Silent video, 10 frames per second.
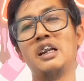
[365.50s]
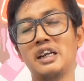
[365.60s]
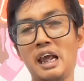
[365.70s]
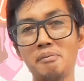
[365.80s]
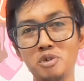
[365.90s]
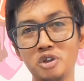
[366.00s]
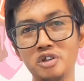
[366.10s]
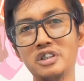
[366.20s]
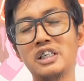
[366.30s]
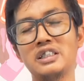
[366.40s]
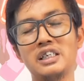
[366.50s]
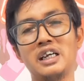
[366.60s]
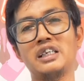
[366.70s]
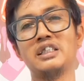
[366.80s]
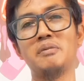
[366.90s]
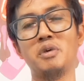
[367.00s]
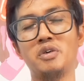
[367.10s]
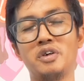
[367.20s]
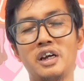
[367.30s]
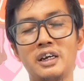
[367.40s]
Namun ketika kita
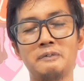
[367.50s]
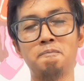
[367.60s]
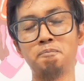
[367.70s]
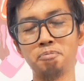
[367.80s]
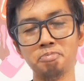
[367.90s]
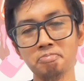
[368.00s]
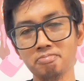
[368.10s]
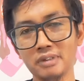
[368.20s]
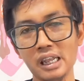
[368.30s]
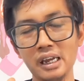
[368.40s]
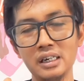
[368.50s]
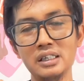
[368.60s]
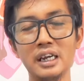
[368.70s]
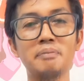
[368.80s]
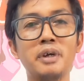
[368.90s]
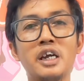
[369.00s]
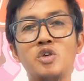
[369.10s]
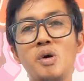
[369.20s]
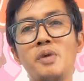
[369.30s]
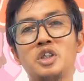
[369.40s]
menggunakan NPK
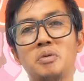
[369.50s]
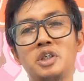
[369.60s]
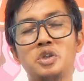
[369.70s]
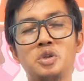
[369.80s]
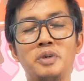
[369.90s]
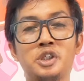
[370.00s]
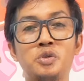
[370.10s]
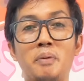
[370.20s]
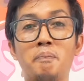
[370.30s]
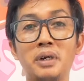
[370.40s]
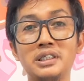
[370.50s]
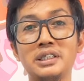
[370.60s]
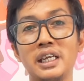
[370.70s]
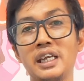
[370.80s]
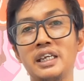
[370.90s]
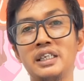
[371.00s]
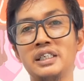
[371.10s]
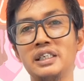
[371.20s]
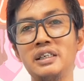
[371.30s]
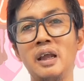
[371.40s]
12 12 17 2 plus TE
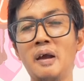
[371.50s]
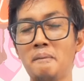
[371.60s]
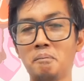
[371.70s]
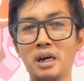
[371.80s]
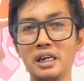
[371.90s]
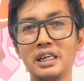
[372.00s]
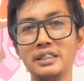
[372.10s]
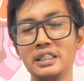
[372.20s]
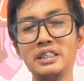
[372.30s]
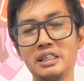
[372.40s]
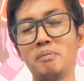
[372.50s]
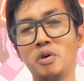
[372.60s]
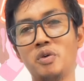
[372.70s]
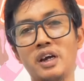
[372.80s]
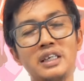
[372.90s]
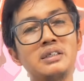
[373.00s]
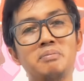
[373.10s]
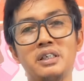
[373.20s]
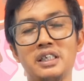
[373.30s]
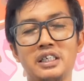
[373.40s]
ini maka kita tidak menggunakan
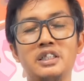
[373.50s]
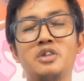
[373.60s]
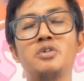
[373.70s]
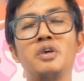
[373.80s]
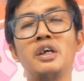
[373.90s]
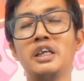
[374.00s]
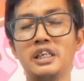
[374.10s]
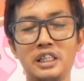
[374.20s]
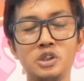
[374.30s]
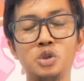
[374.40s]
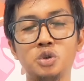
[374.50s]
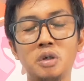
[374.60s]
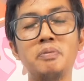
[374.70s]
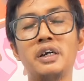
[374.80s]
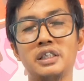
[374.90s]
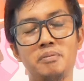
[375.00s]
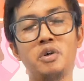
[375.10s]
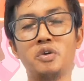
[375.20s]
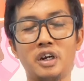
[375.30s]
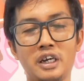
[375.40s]
sebanyak itu. Kita cukup hanya
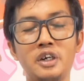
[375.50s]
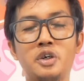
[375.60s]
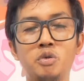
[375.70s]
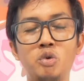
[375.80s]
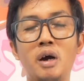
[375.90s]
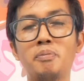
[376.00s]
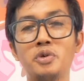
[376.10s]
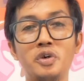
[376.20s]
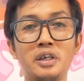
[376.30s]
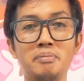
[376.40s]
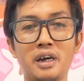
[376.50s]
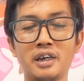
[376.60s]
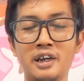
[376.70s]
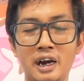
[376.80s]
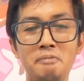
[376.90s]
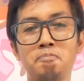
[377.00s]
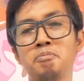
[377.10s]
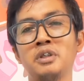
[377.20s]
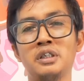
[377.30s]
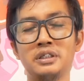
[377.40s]
menggunakan 25
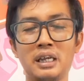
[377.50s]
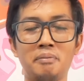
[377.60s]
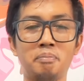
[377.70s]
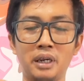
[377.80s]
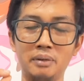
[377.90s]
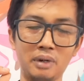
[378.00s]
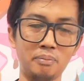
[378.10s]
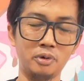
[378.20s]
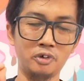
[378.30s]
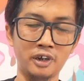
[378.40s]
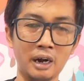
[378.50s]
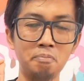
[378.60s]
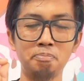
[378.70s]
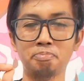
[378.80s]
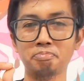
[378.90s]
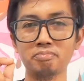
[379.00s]
gram sampai 50 gram